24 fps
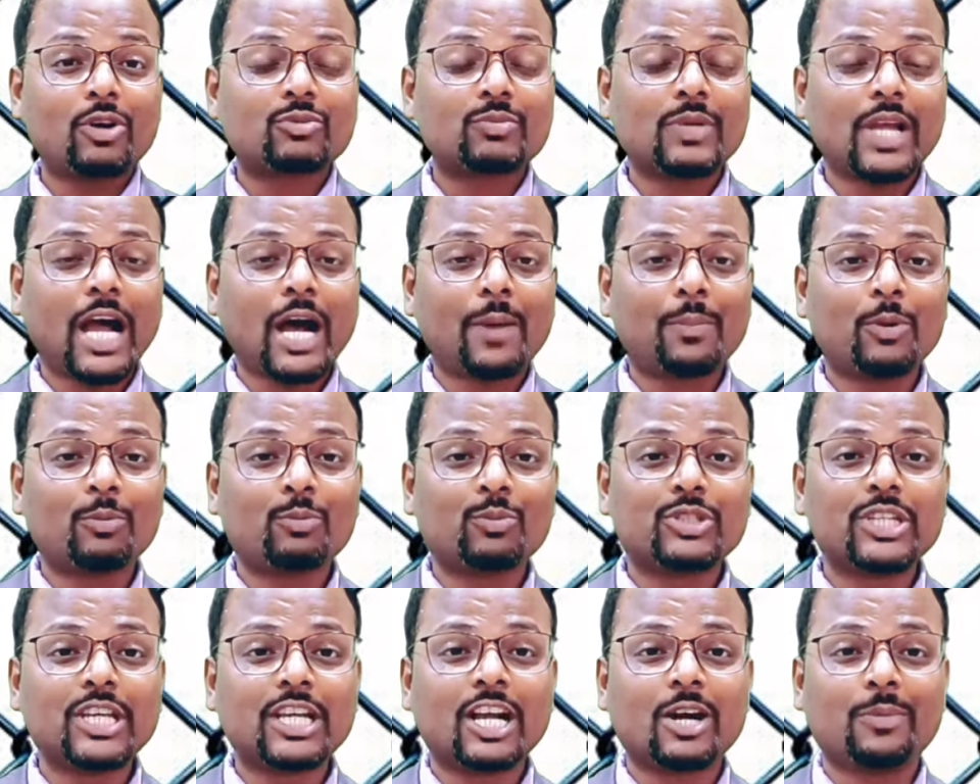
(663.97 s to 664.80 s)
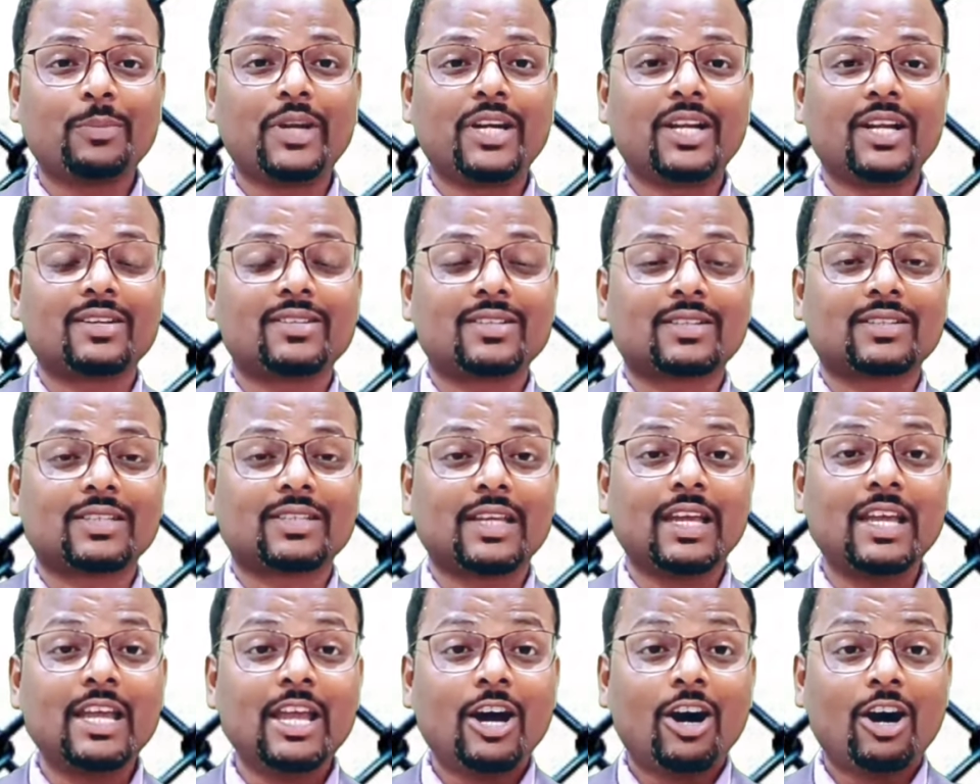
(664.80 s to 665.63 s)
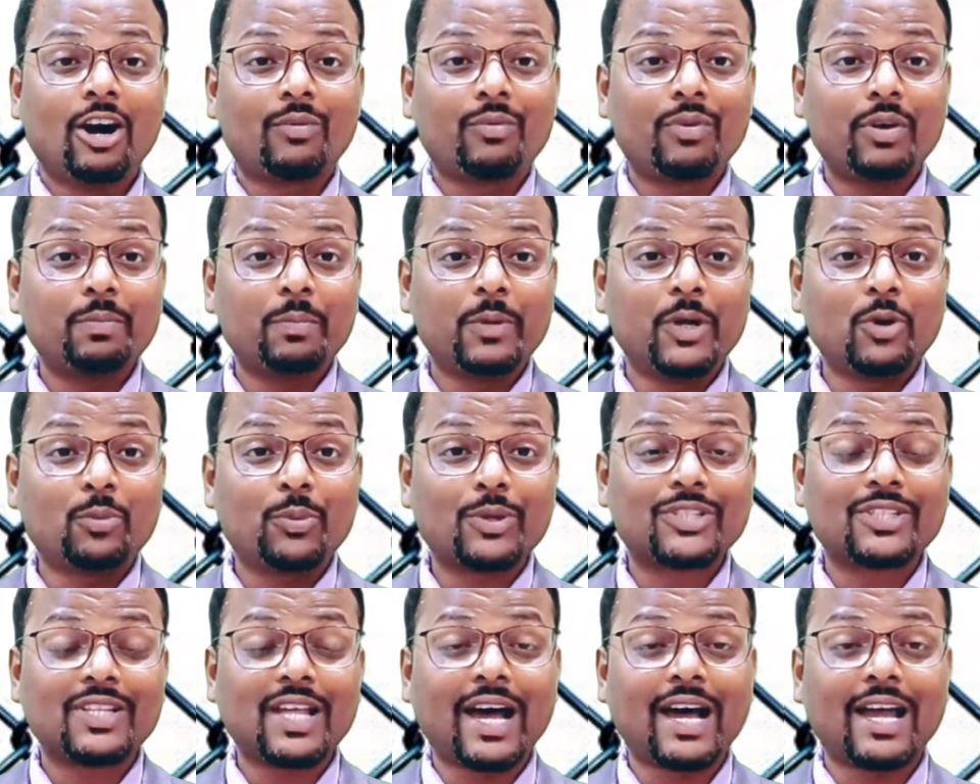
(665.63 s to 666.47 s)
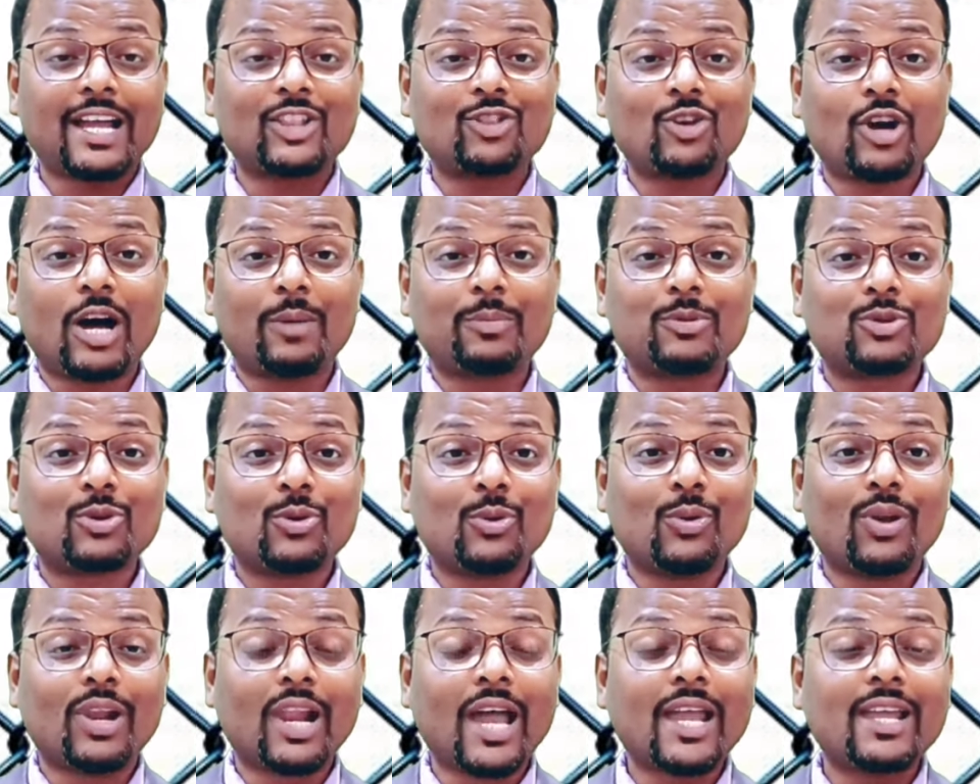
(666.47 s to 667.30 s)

बॉक्स में आप लोग मुझे कमेंट कर सकते हैं और फ्रेंड वीडियो पसंद आए तो आप इसको